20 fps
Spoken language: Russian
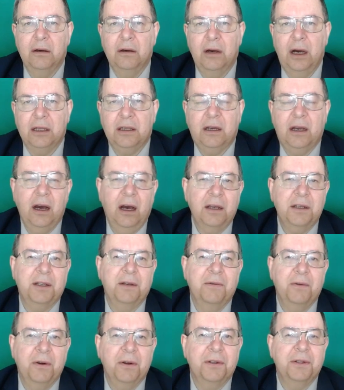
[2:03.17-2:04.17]

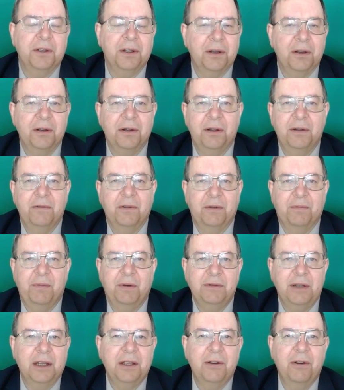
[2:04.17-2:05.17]
отказываются, но вот
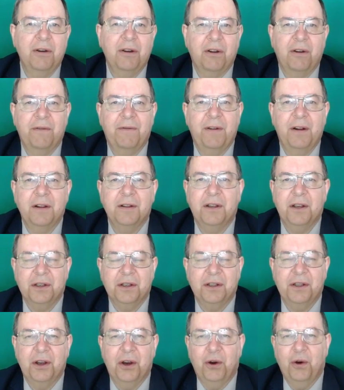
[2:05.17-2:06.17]
молодой
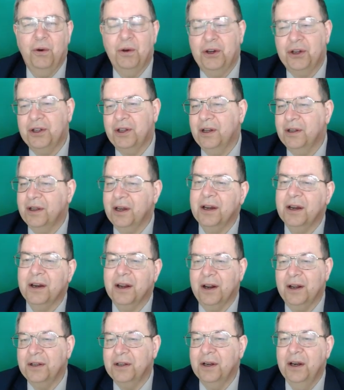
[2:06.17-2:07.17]
гранфельдист не хочет это
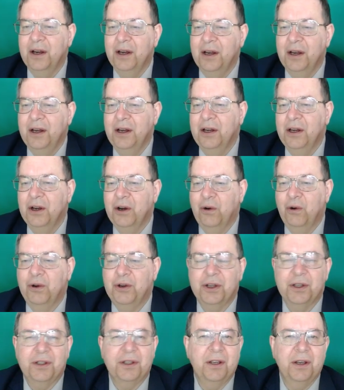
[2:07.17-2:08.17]
играть.
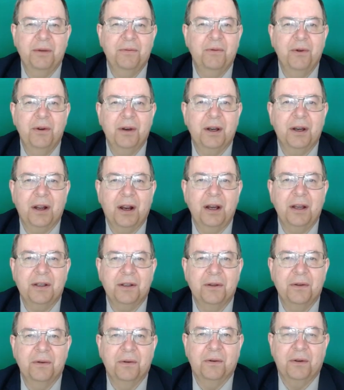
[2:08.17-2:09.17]
Хочется ему играть,
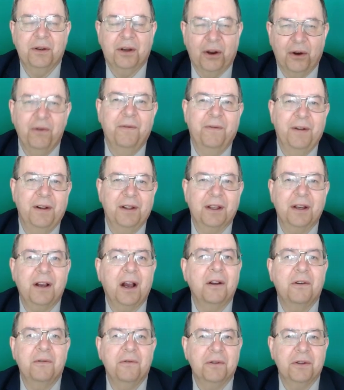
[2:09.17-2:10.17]
ну, Грюнфельда
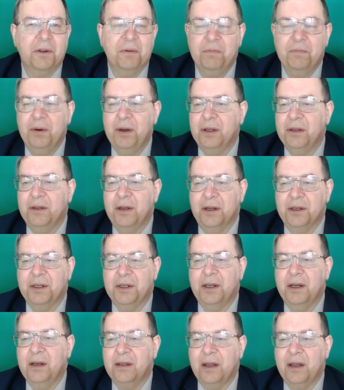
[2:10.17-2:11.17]
какого-то, бит
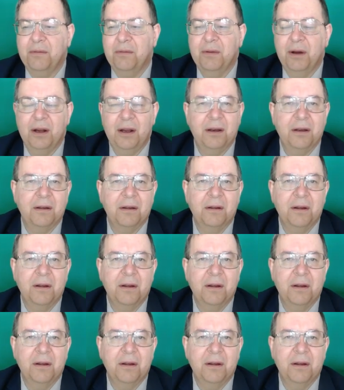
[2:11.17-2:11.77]
ДЦ там или